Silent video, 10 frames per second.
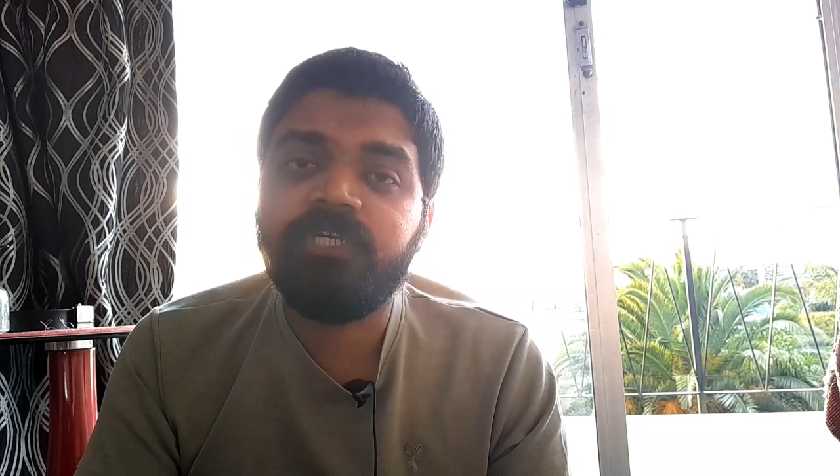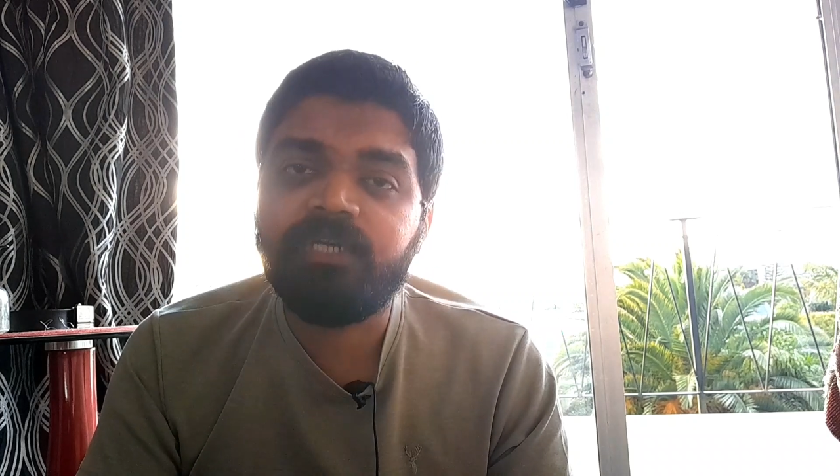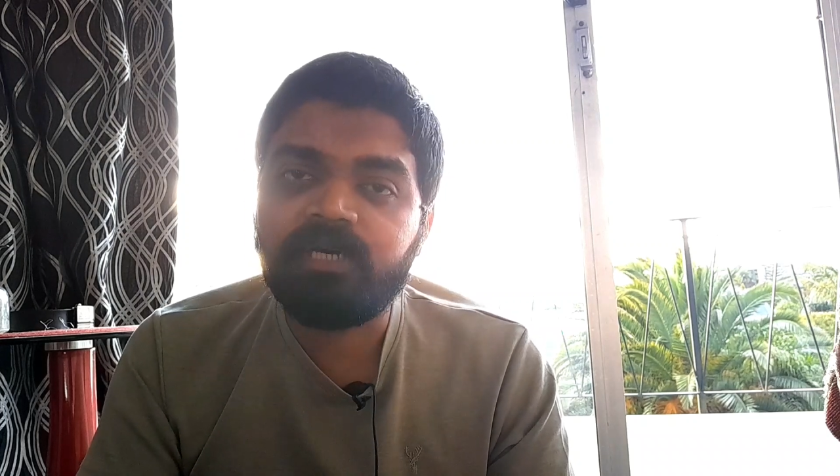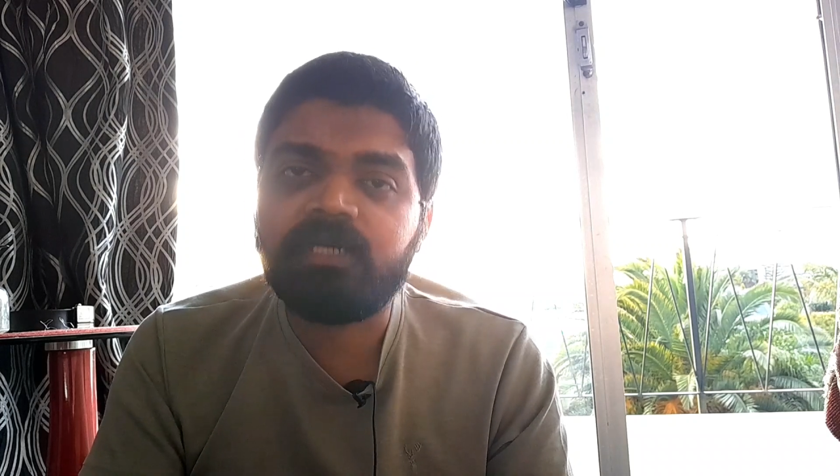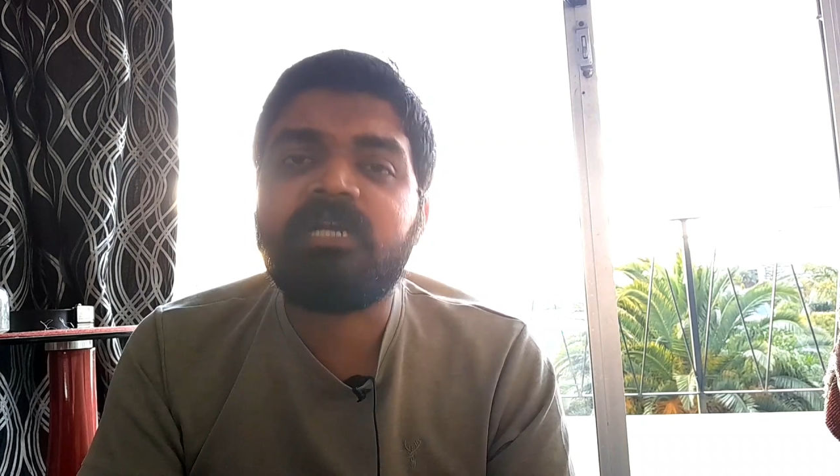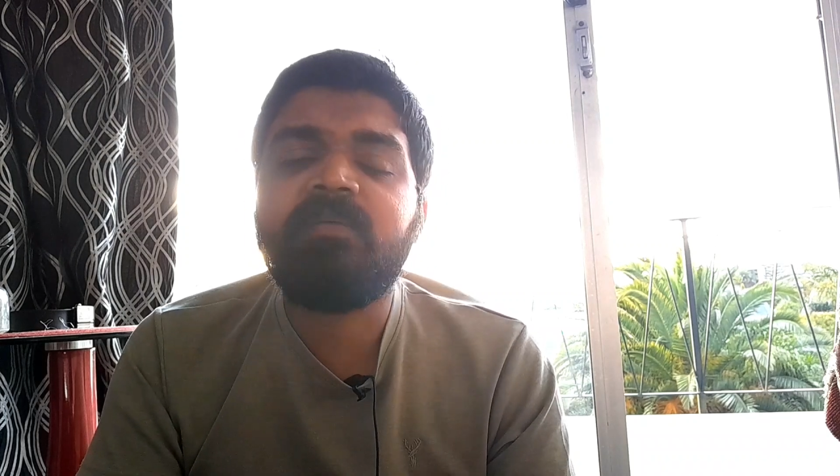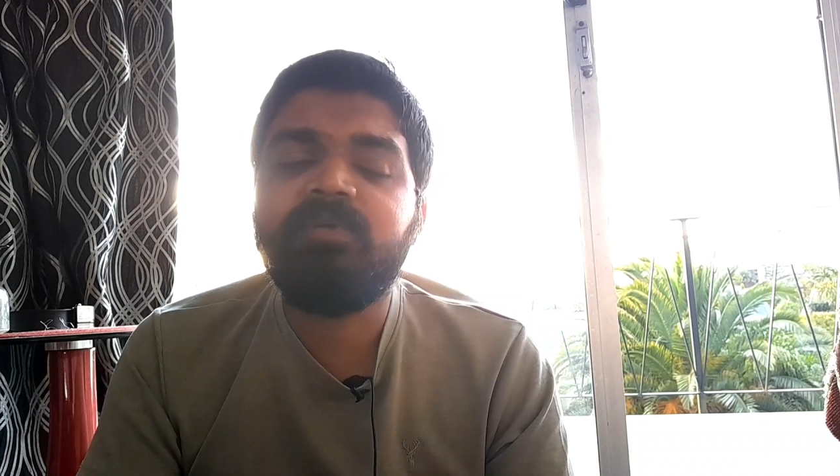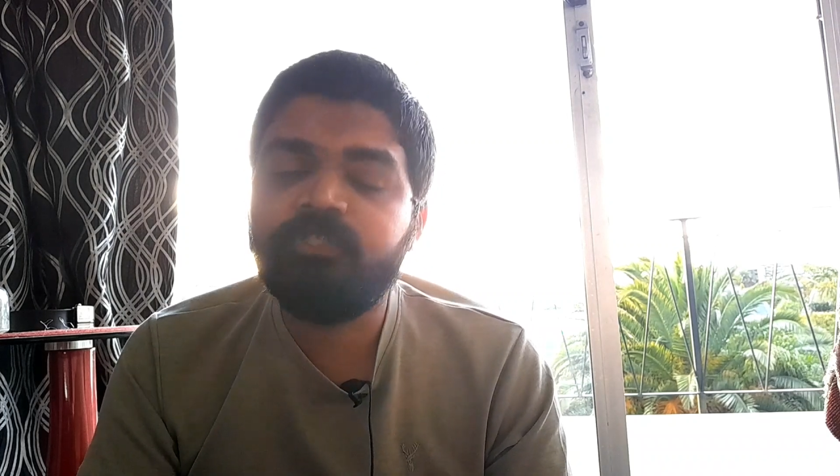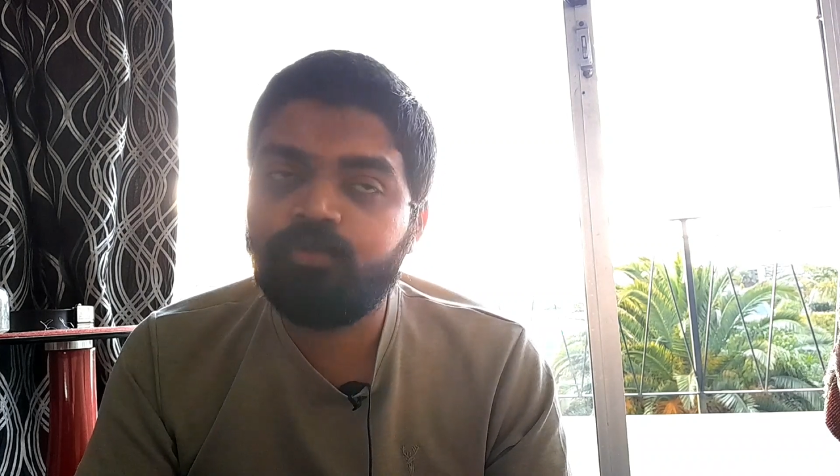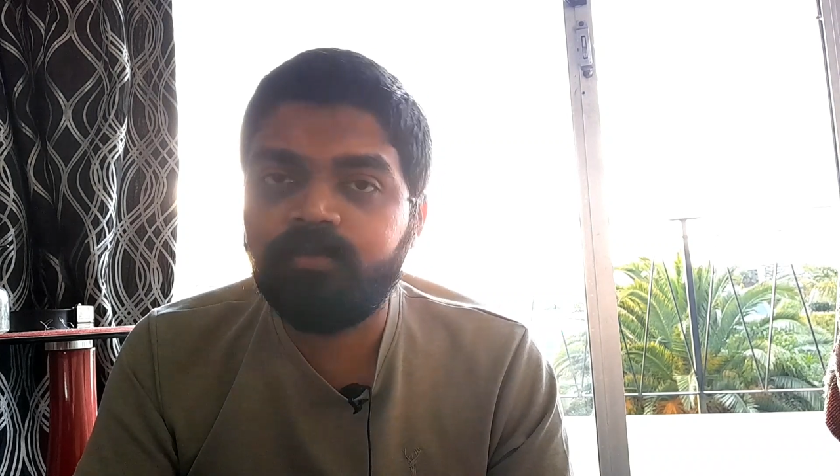है ख़राब
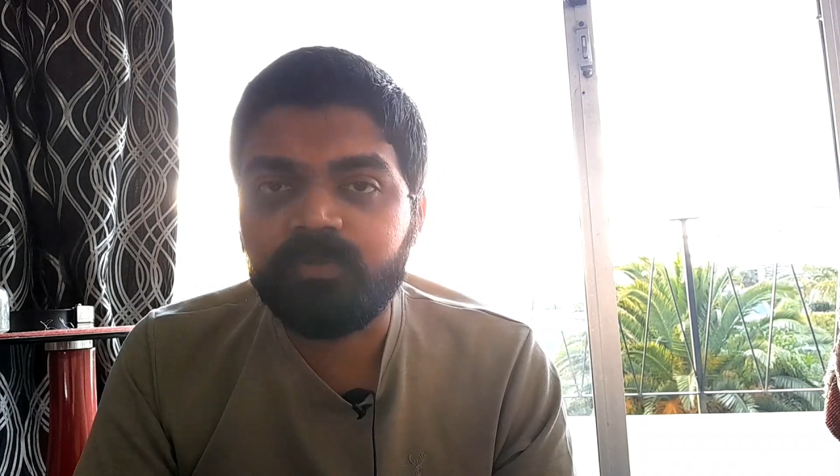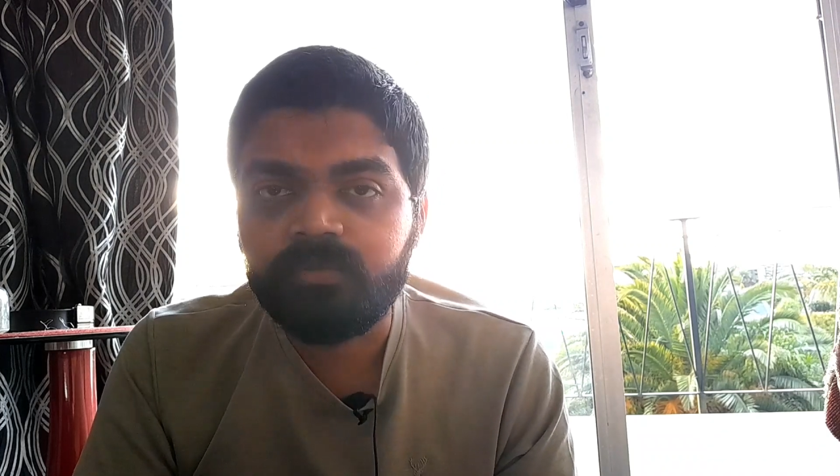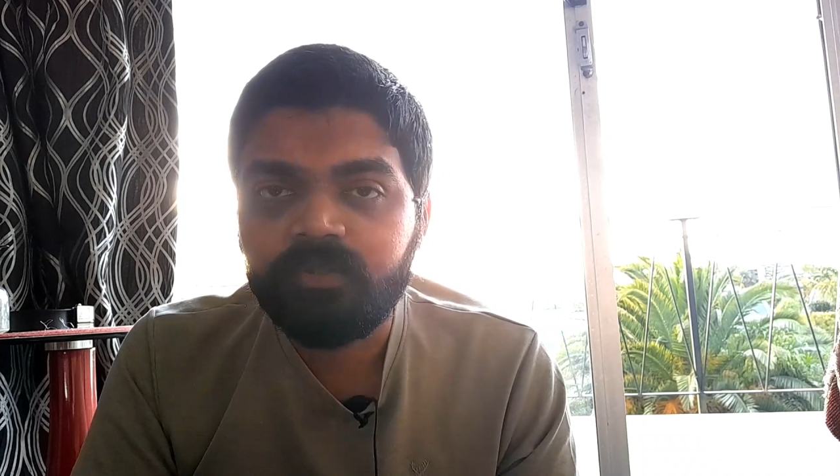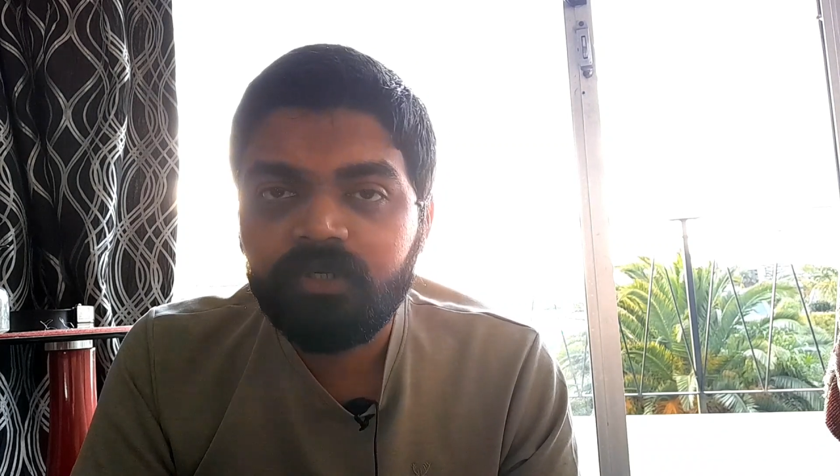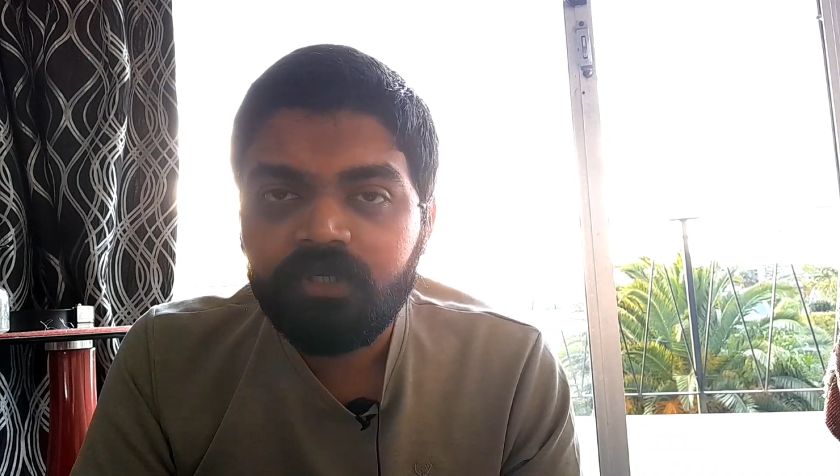है जो भी हो